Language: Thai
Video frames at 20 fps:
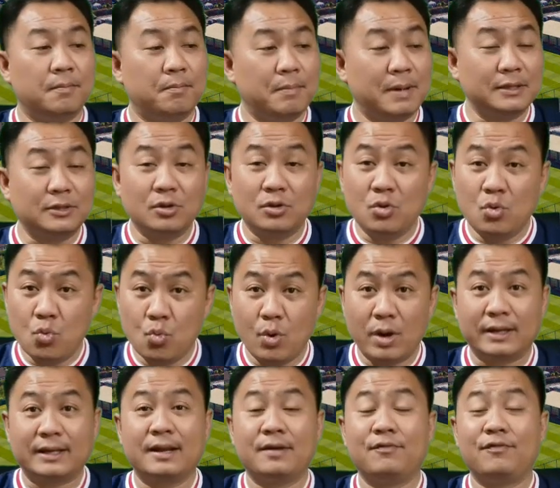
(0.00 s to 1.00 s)
มันต้องหวด
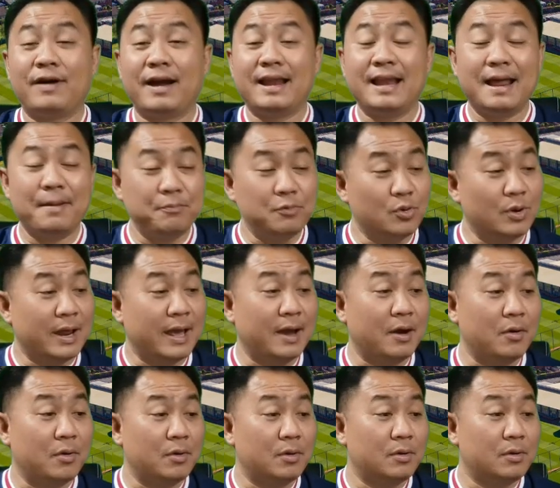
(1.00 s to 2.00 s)
กันไฟแลบอยู่แล้ว
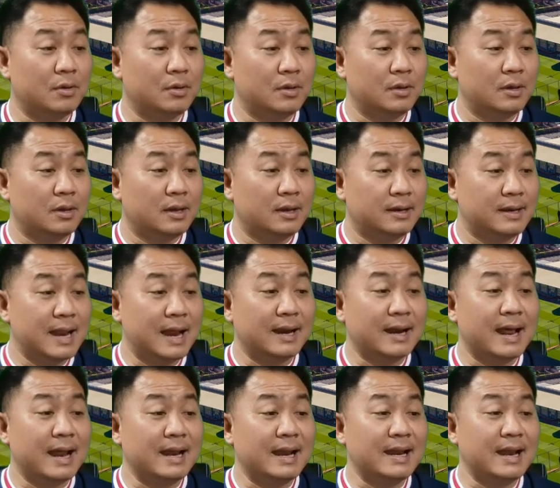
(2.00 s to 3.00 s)
ดัง
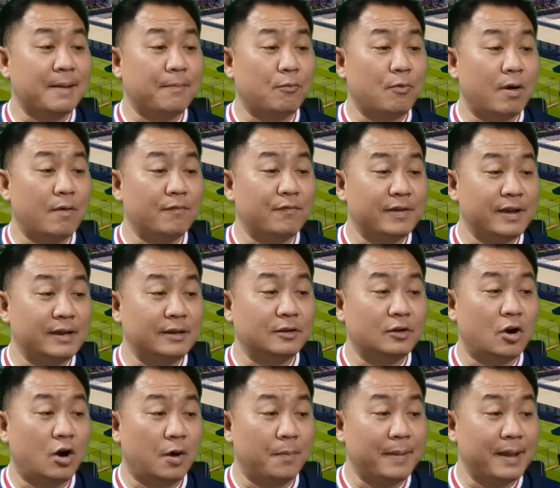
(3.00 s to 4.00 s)
นั้นระดับความฟิต
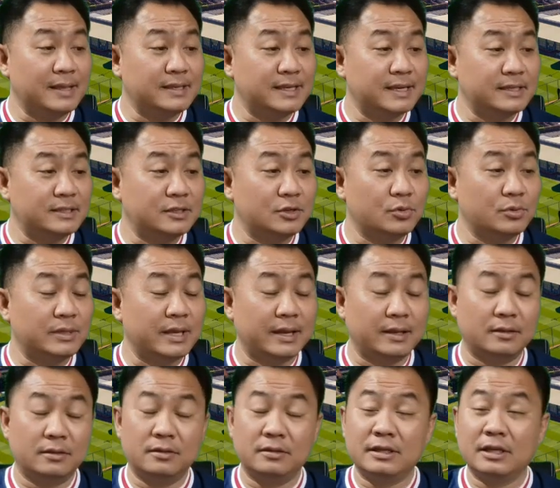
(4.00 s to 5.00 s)
ของแมนเชสเตอร์ยูไนเต็ด
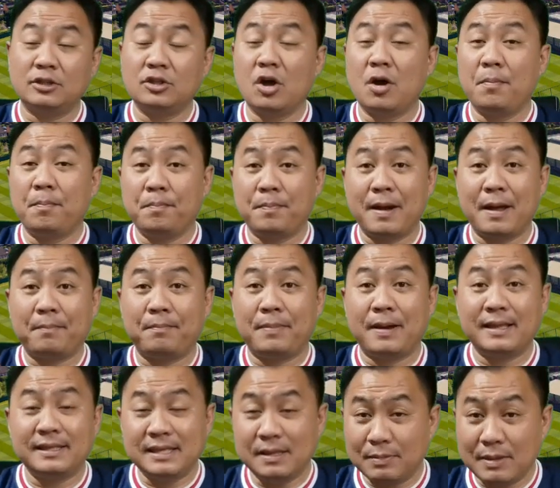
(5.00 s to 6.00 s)
จะต้องปรับ
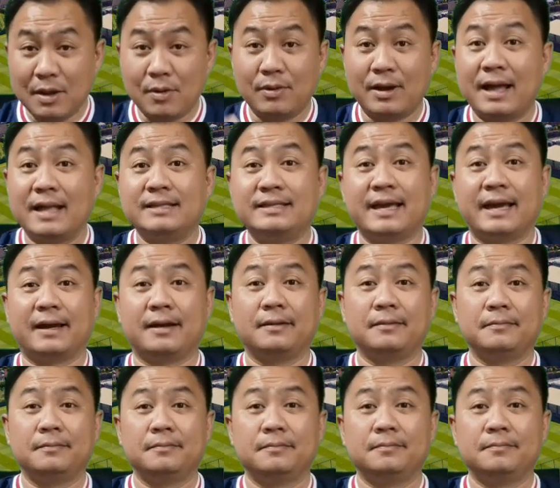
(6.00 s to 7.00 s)
ให้เทียบเท่ากับแจ็ค
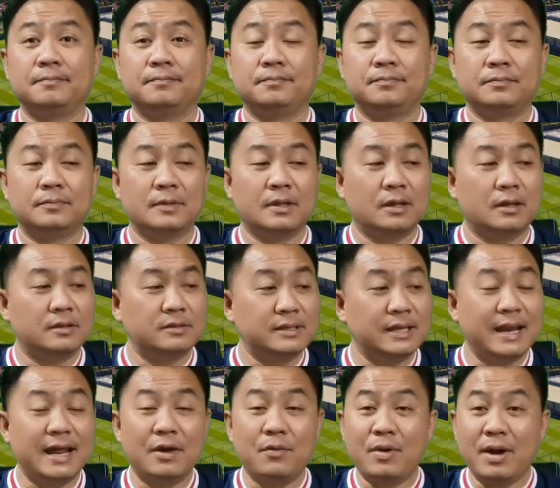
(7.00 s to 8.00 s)
แส
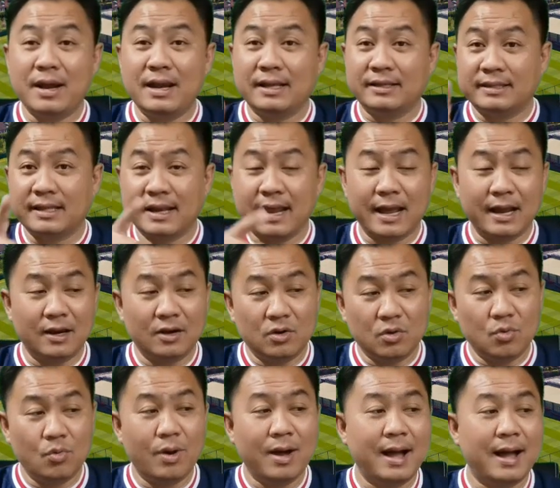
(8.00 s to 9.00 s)
ดงว่าเอลิกเตนแฮก
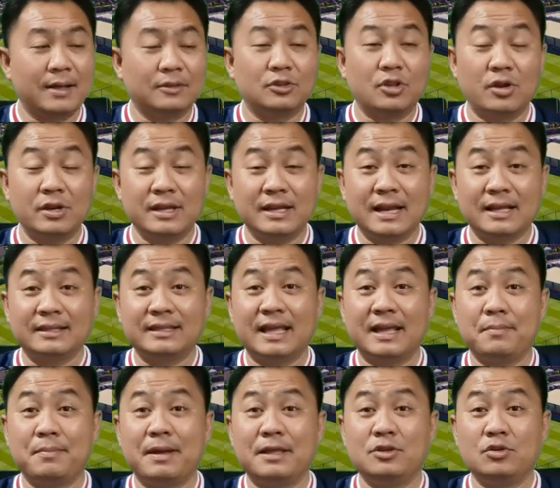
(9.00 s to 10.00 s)
รู้ว่าตอนนี้นักเตะ
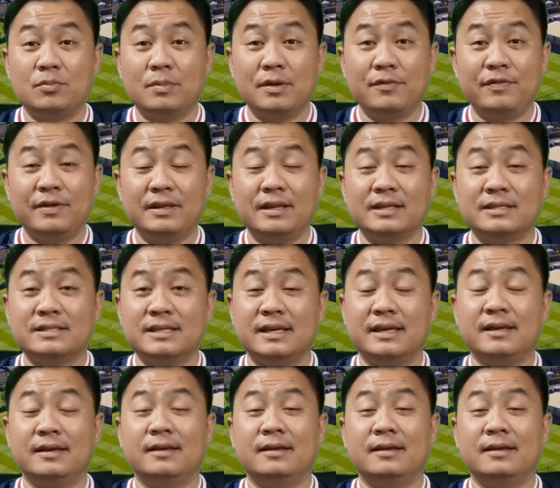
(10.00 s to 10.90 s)
แมนยูไม่ฟิตแล้วสิ